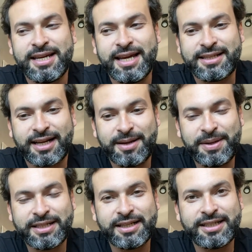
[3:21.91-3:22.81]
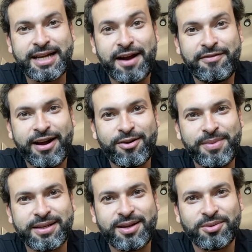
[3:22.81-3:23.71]
E essa câmera a gente já vai
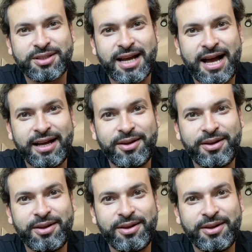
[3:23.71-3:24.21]
começar a usar.